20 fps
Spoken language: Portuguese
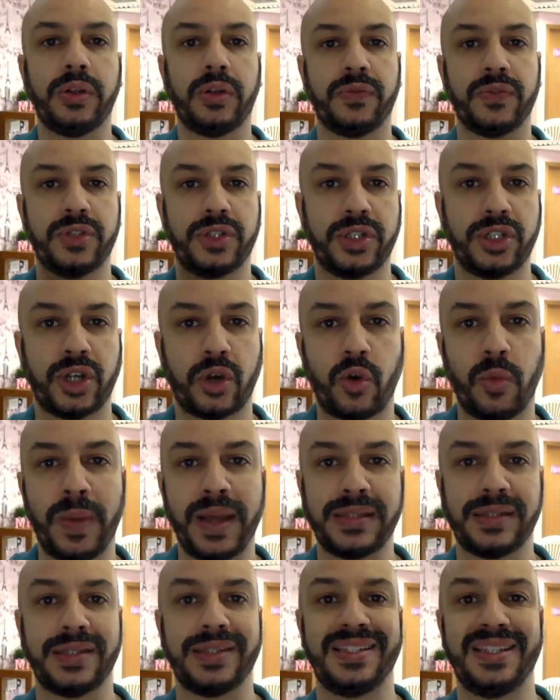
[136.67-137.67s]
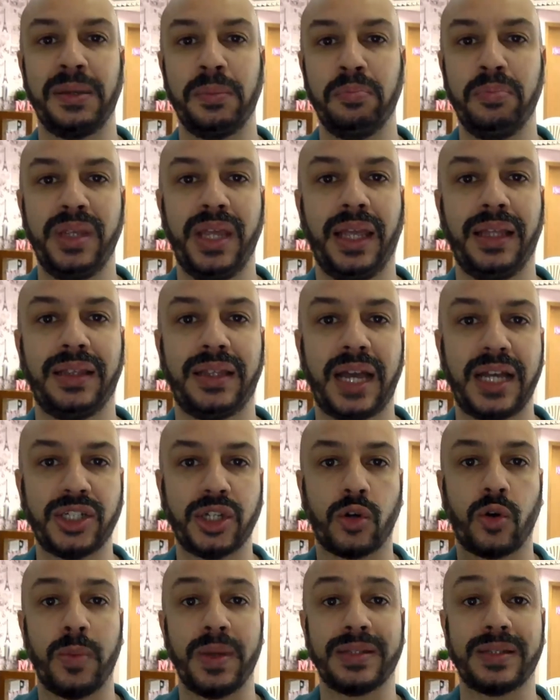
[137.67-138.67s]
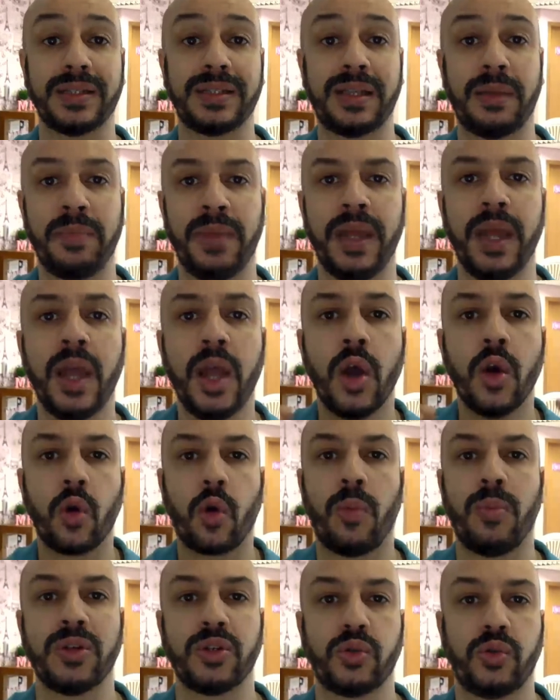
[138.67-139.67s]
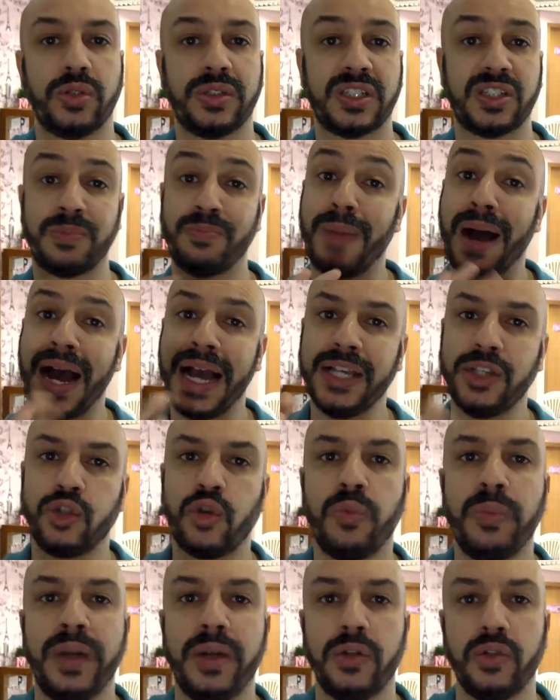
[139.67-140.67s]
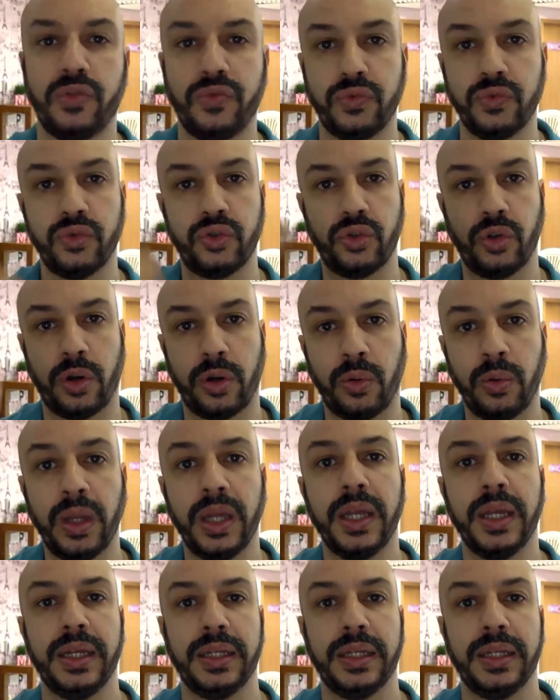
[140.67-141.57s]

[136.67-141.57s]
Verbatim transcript: então você já começa a se ambientar, já começa a saber como as coisas mais ou menos funcionam